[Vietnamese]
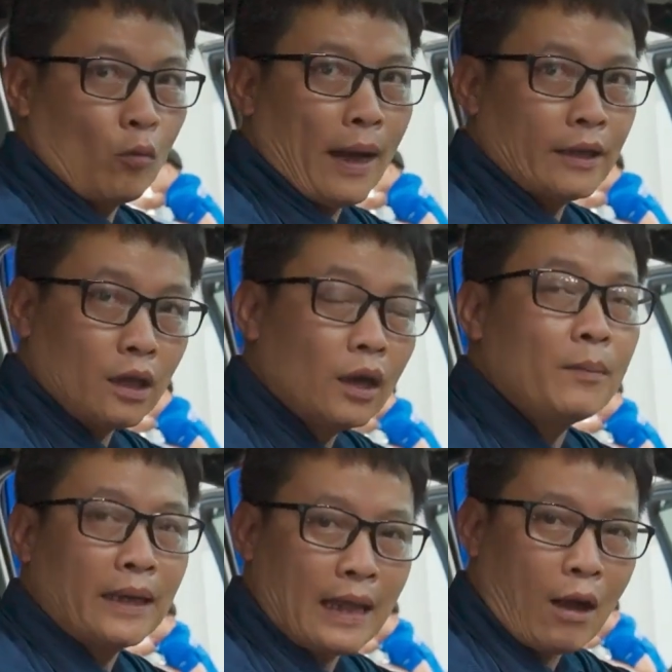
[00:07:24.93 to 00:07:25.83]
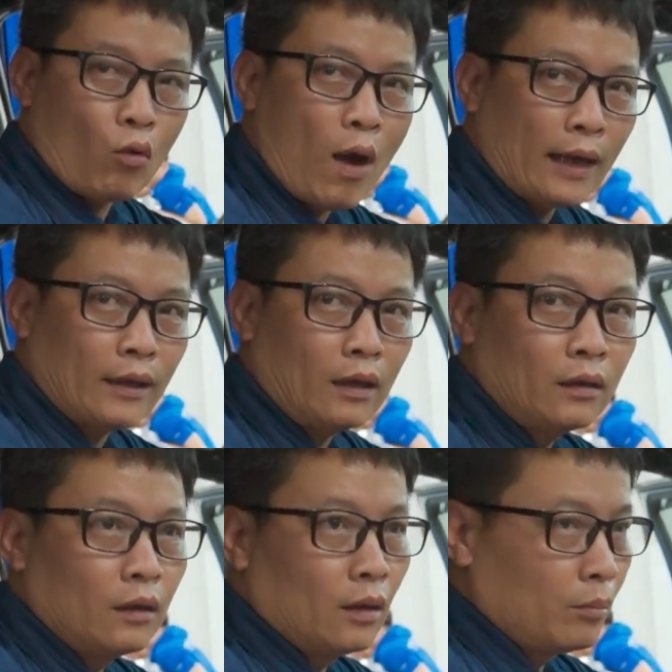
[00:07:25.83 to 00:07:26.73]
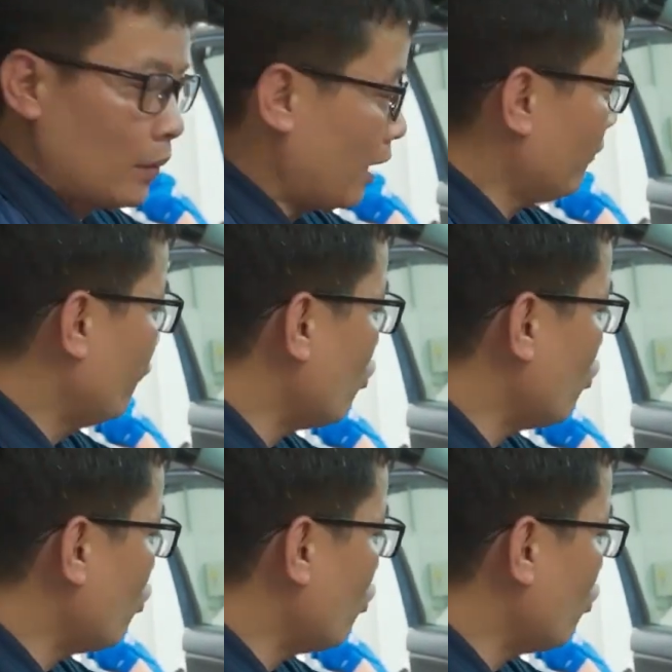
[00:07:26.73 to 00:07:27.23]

máy trước khi mình tháo quạt đó 15